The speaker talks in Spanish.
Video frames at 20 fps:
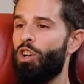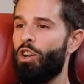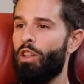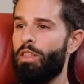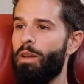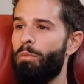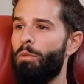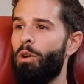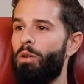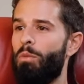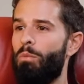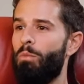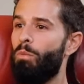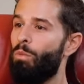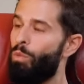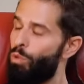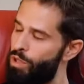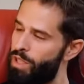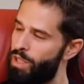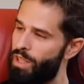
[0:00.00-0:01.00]
conocemos
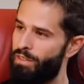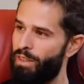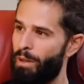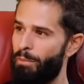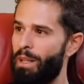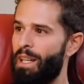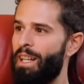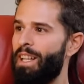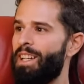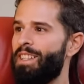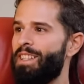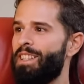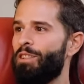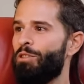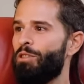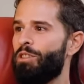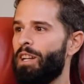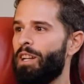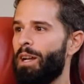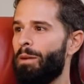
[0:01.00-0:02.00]
muchas familias de
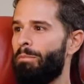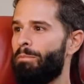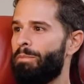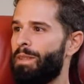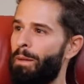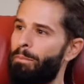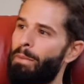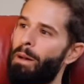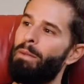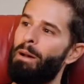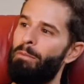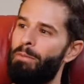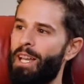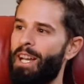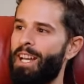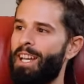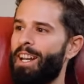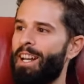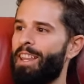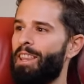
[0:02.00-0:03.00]
nuestra etapa más
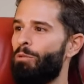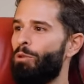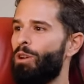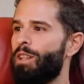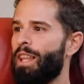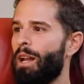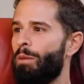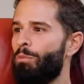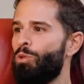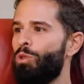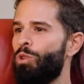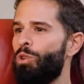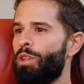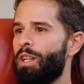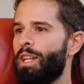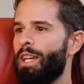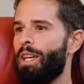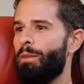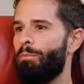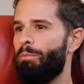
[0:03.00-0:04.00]
viajera de vuelta al mundo,
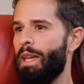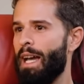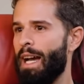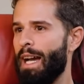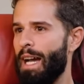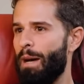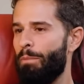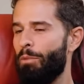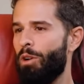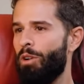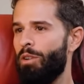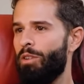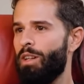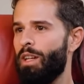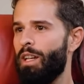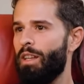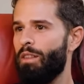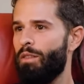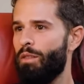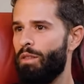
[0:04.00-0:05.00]
que viajamos
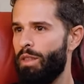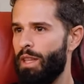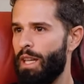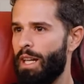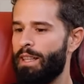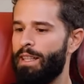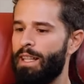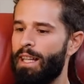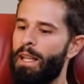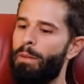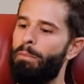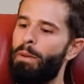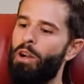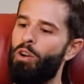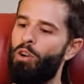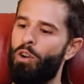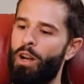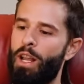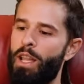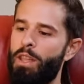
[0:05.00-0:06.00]
en ciertas etapas
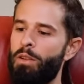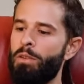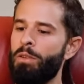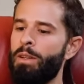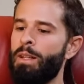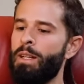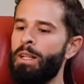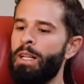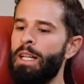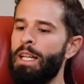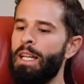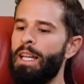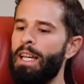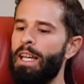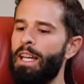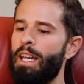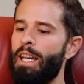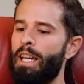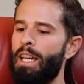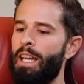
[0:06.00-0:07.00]
con ellos.
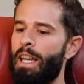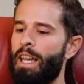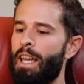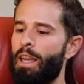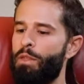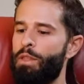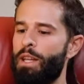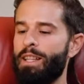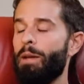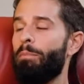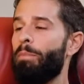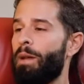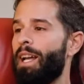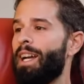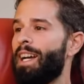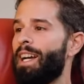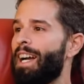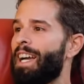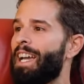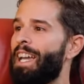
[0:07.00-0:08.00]
Eh, ciertas
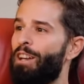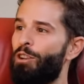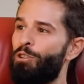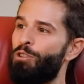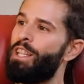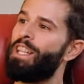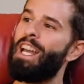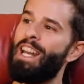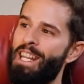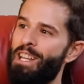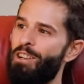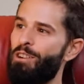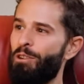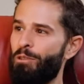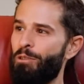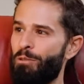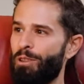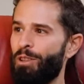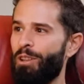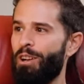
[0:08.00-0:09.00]
parejas que no tenían
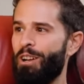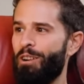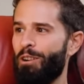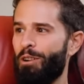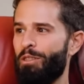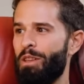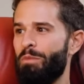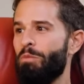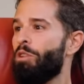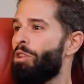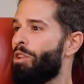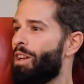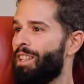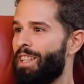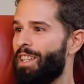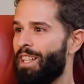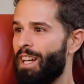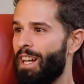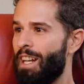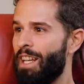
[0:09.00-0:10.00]
hijos cuando las conocimos y ahora
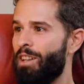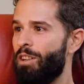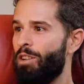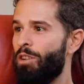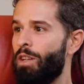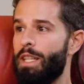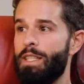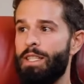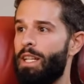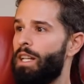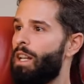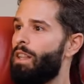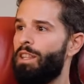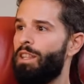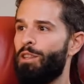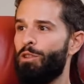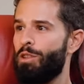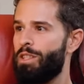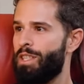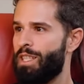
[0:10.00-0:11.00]
tienen hijos y siguen
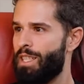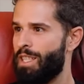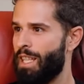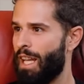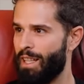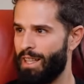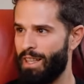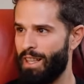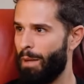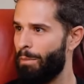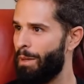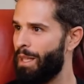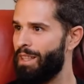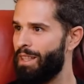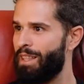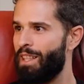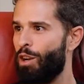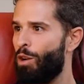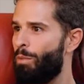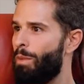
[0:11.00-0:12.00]
haciendo
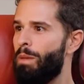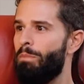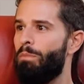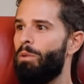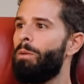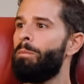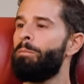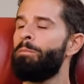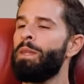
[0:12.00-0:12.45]
exactamente lo mm. mismo.